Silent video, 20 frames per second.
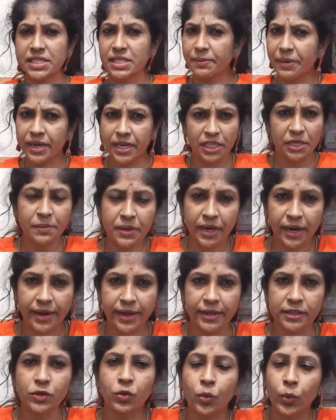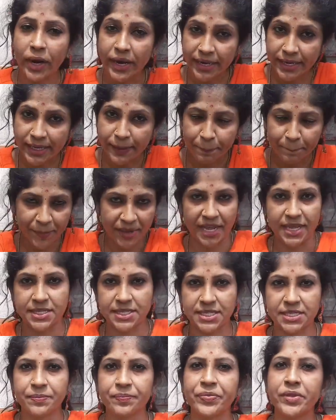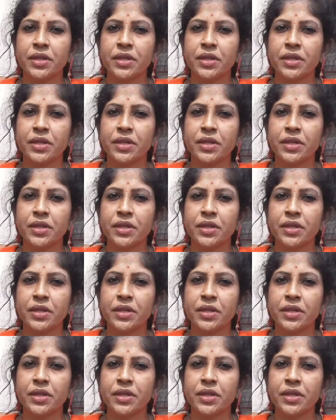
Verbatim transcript: இந்த மாதிரி எதுவுமே கிடையாது ஒன்லி பிளான்ஸ்